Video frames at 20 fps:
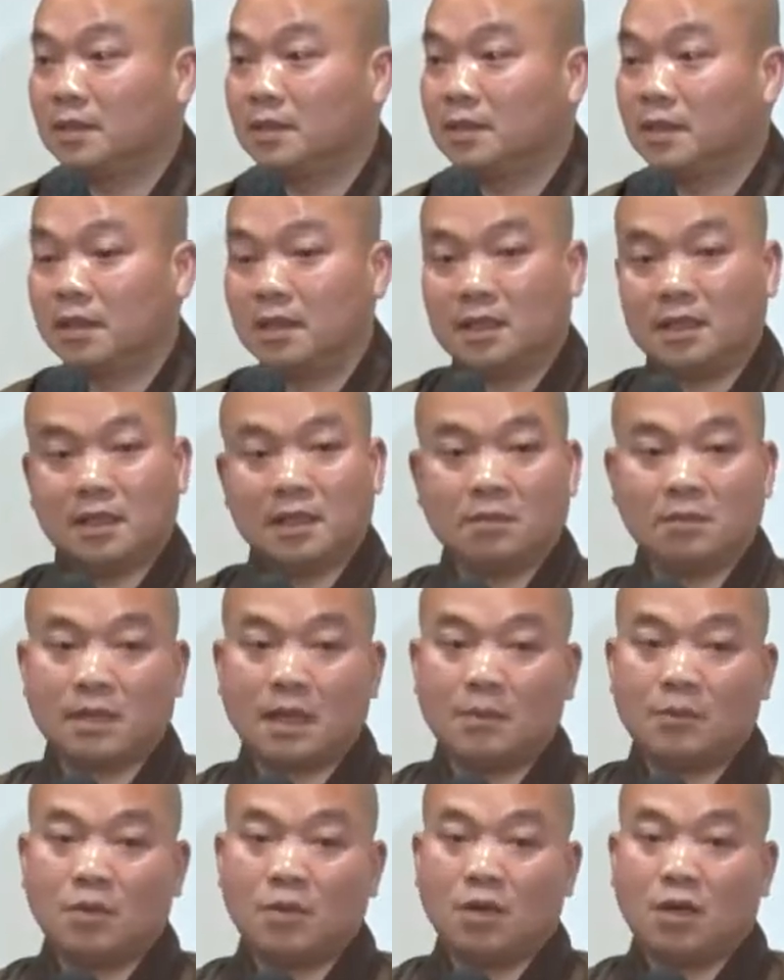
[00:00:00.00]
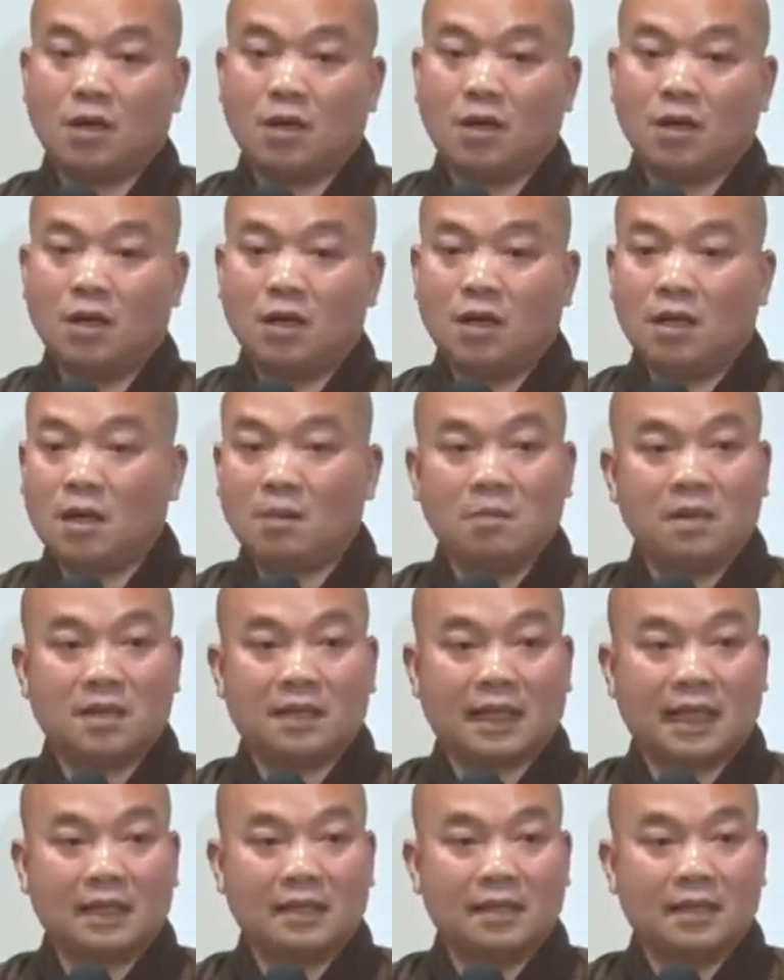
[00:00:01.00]
cho nên trong tâm của họ không
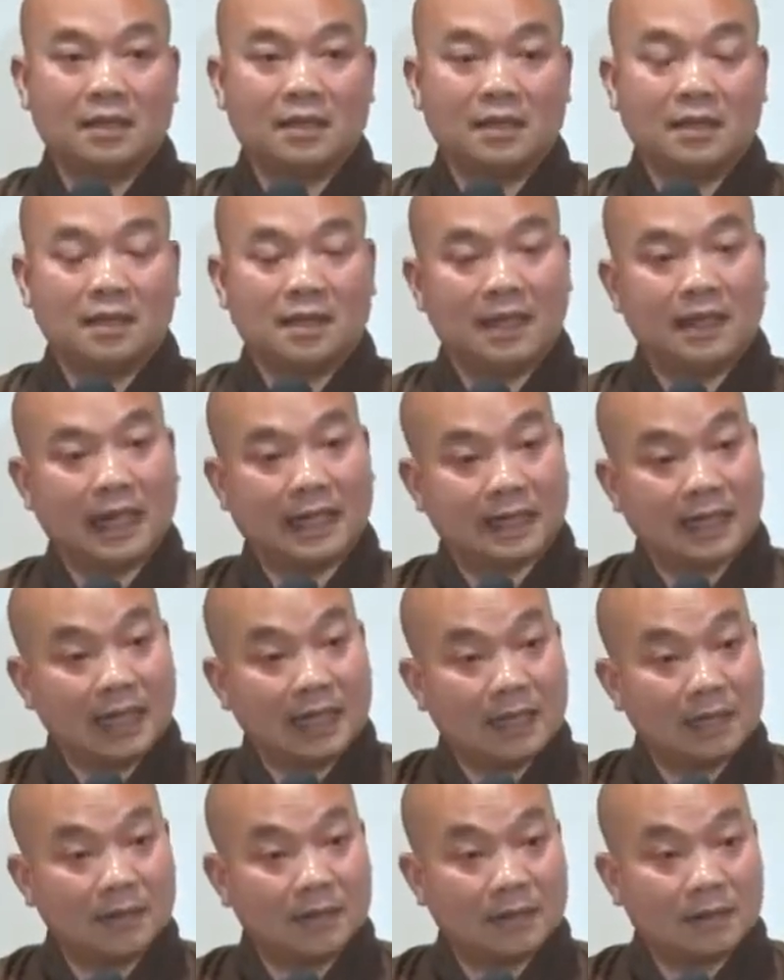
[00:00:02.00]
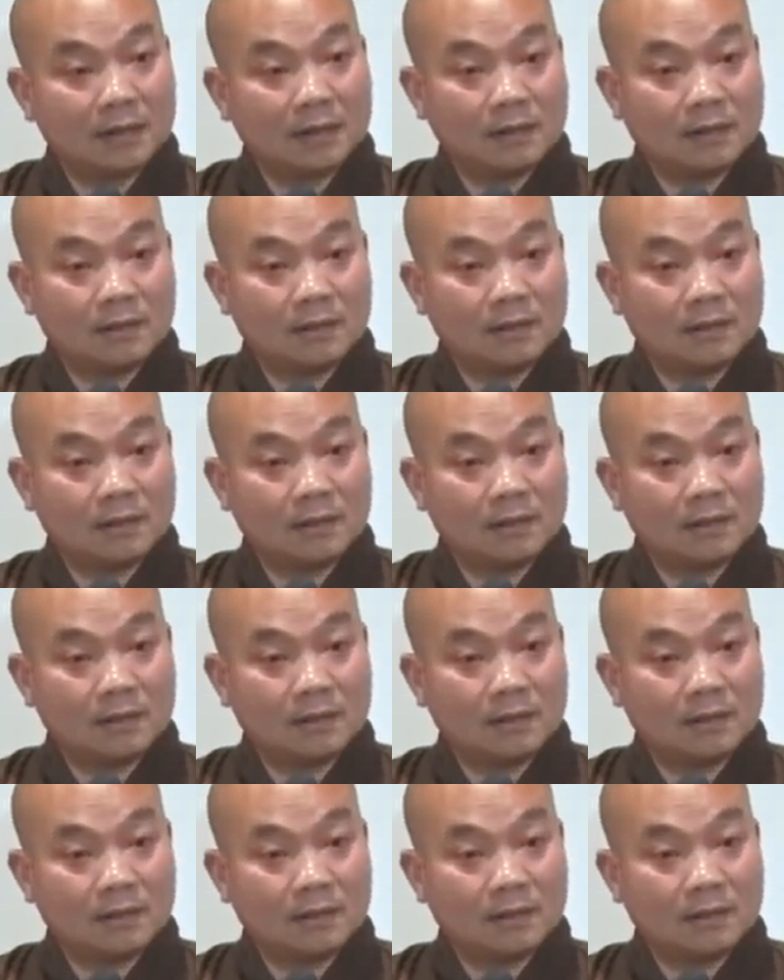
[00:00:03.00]
hình thành lên cái trạng thái kia được